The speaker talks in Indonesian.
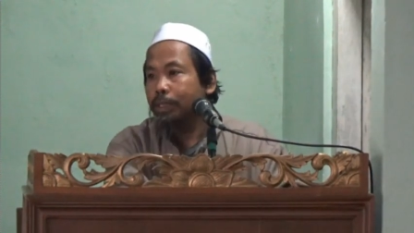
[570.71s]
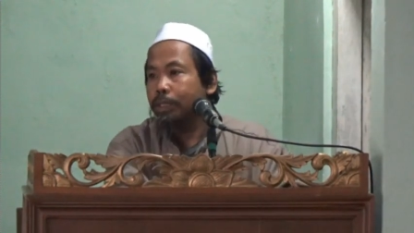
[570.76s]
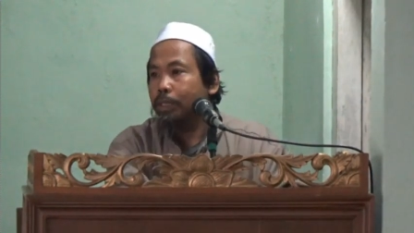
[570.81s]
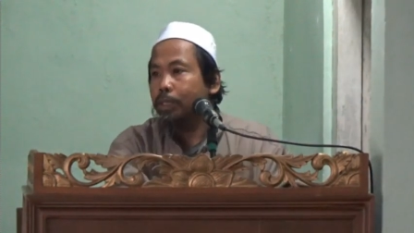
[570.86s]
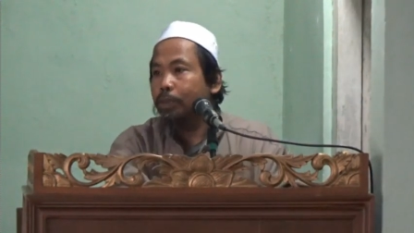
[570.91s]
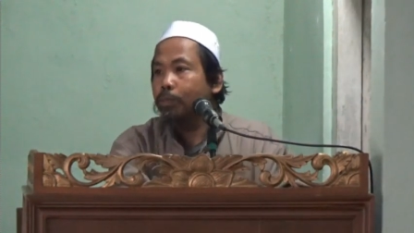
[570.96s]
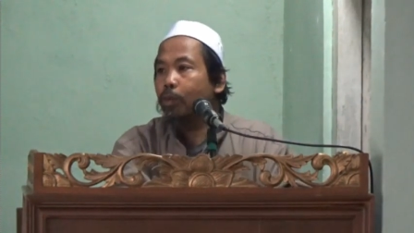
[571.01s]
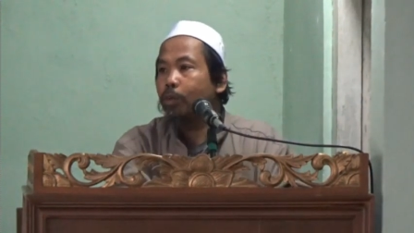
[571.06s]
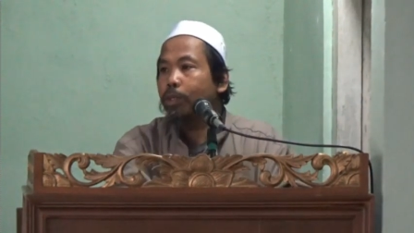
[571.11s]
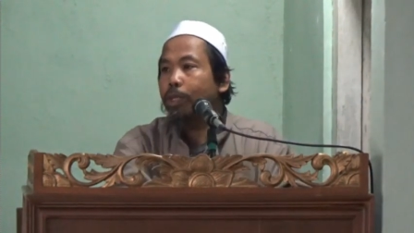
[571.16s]

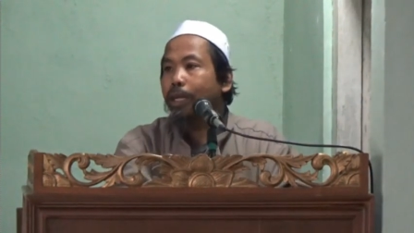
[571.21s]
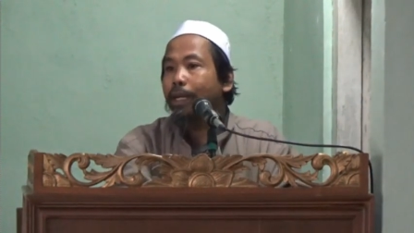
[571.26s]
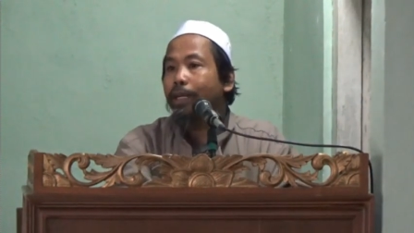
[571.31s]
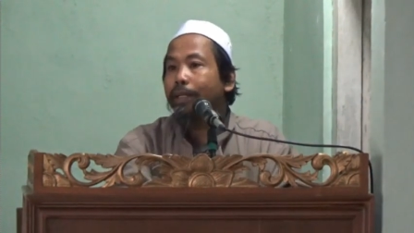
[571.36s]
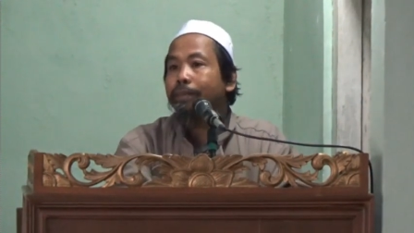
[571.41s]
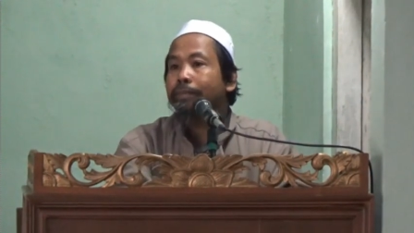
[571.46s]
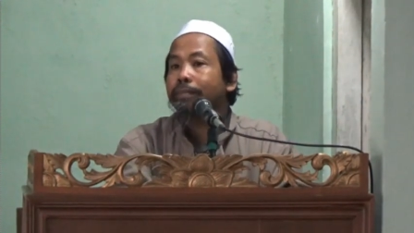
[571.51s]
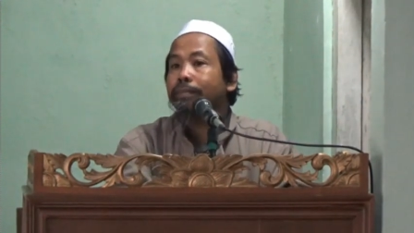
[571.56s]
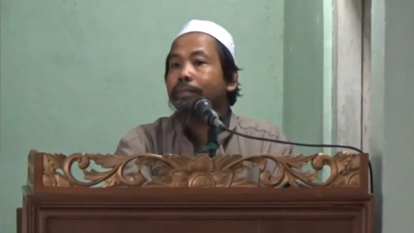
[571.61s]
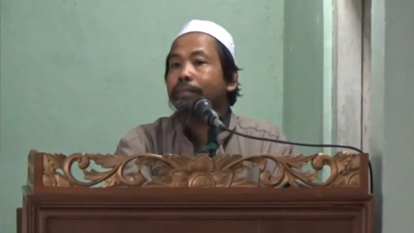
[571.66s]

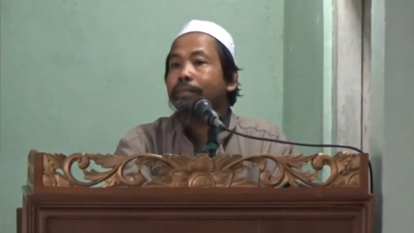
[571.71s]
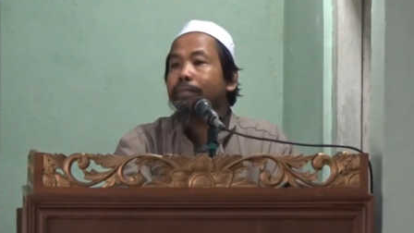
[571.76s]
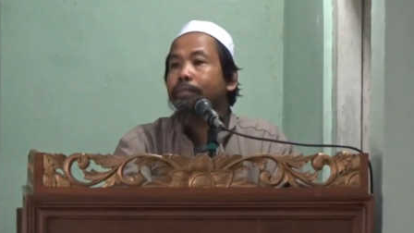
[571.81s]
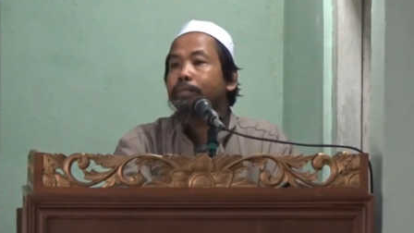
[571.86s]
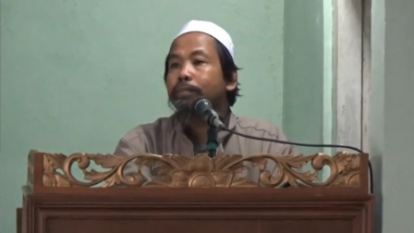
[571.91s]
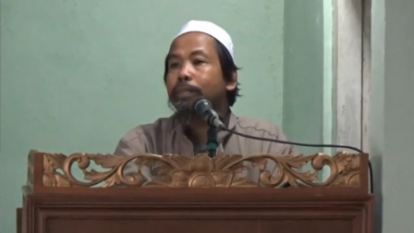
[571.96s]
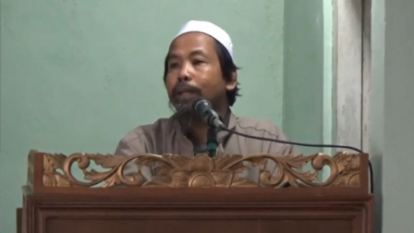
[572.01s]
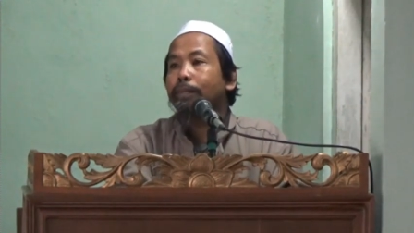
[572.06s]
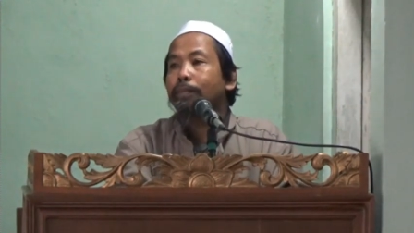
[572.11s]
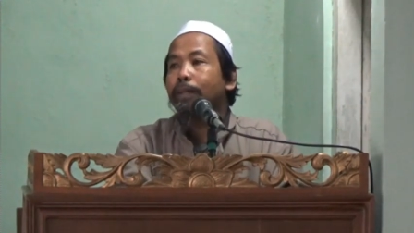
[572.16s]
Semoga
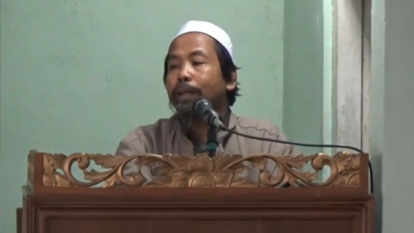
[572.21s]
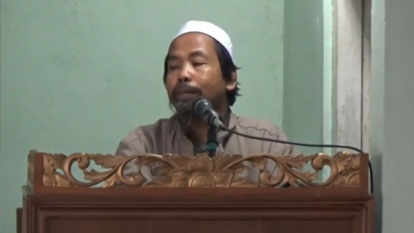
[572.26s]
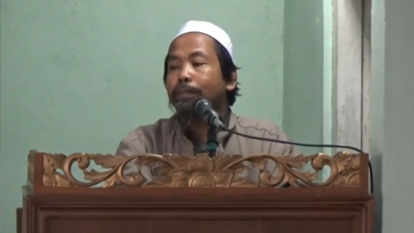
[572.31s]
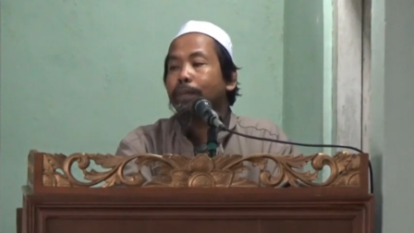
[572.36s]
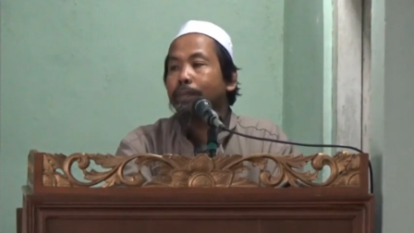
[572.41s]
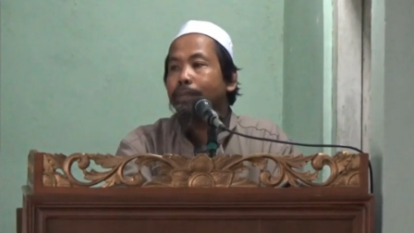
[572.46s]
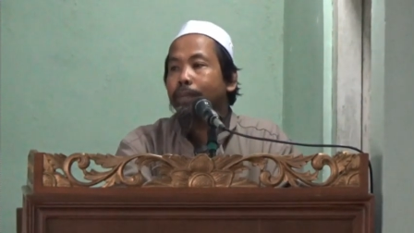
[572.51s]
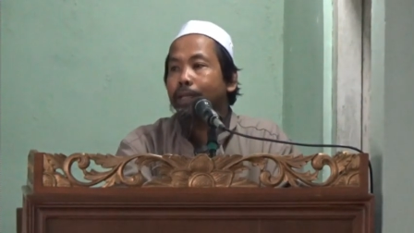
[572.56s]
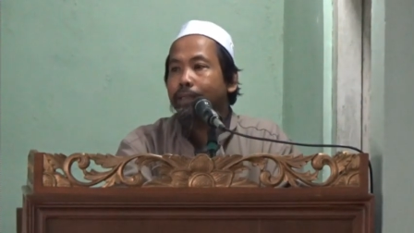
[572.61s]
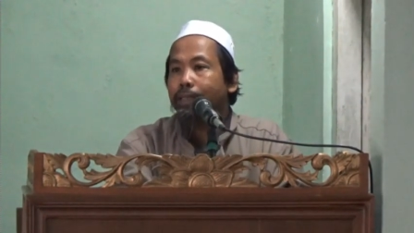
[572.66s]

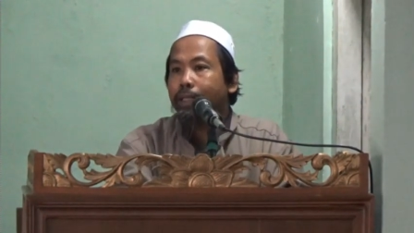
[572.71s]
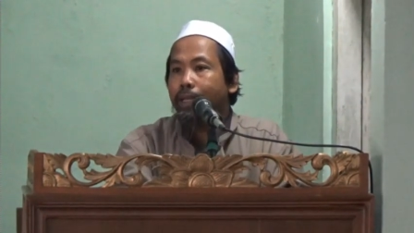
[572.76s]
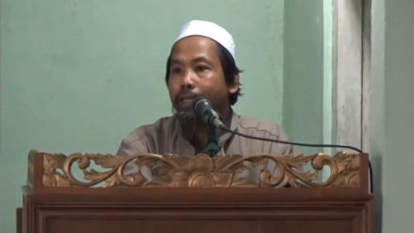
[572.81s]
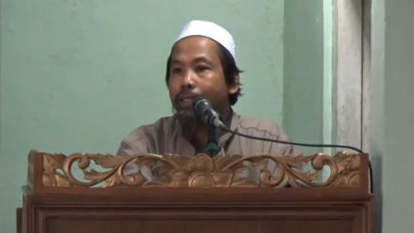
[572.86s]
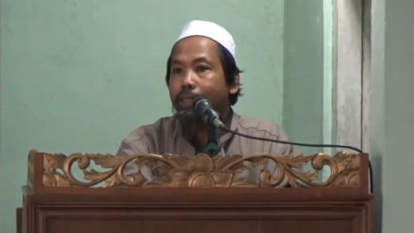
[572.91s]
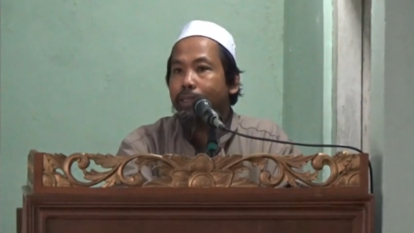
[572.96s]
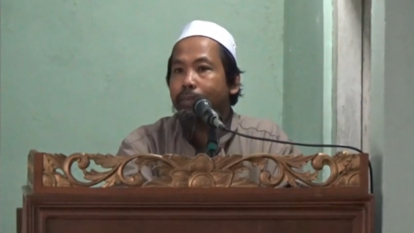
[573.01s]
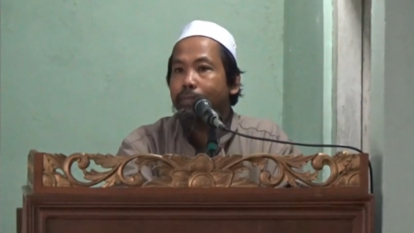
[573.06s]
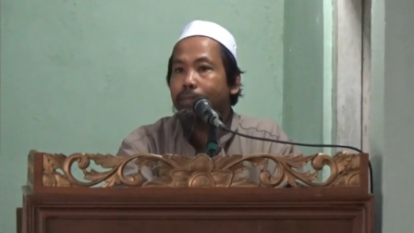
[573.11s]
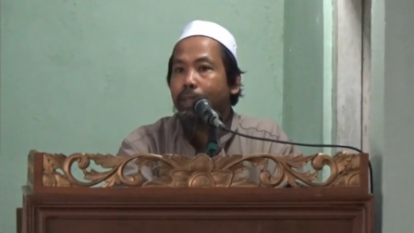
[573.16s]
bapak-bapak TNI